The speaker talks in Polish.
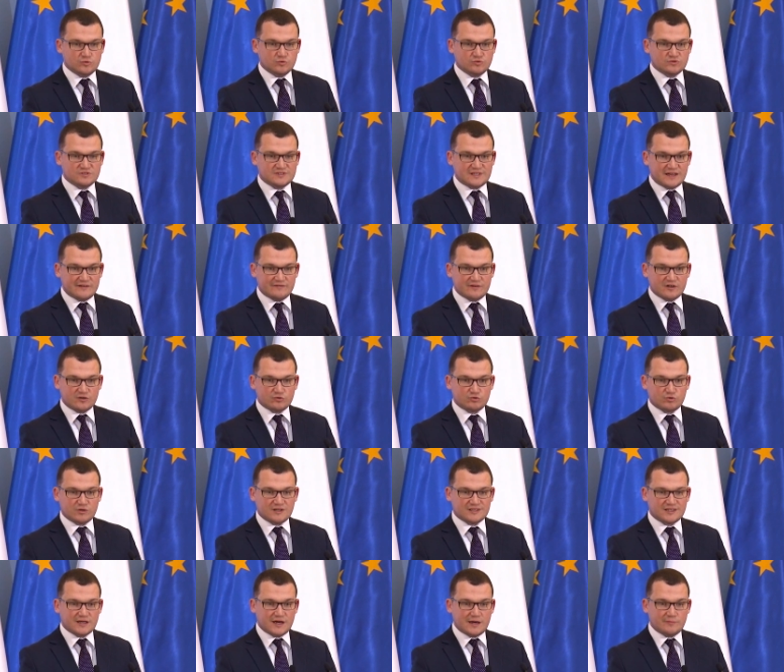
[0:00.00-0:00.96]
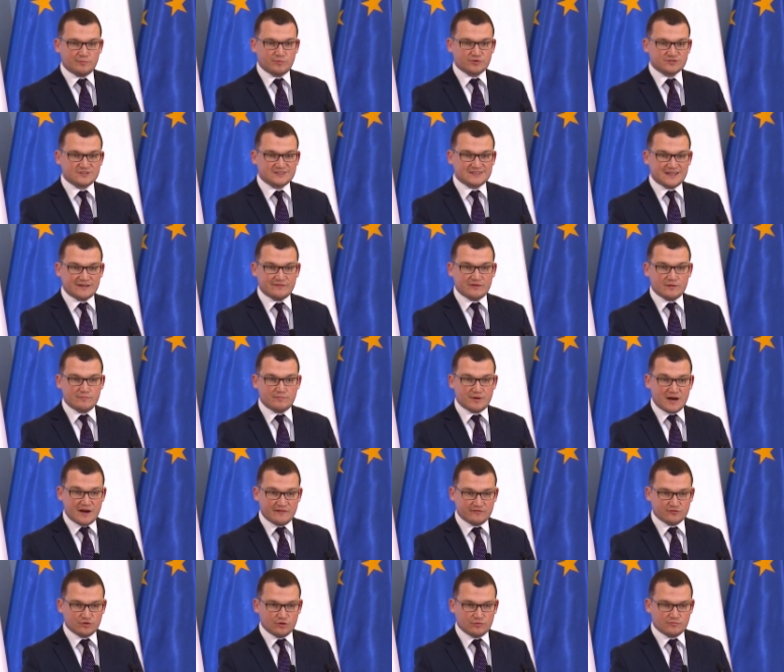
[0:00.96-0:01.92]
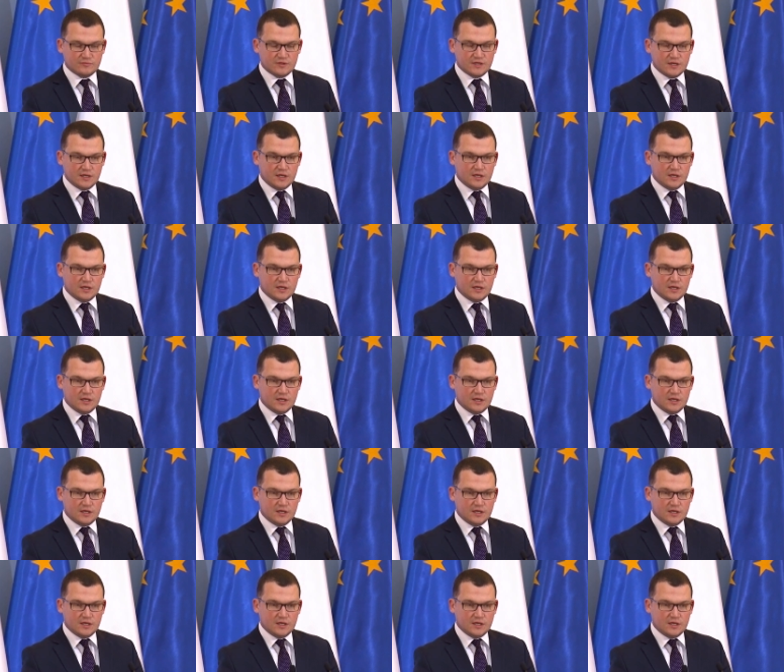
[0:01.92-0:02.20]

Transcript: ustawę, która dała podstawę prawną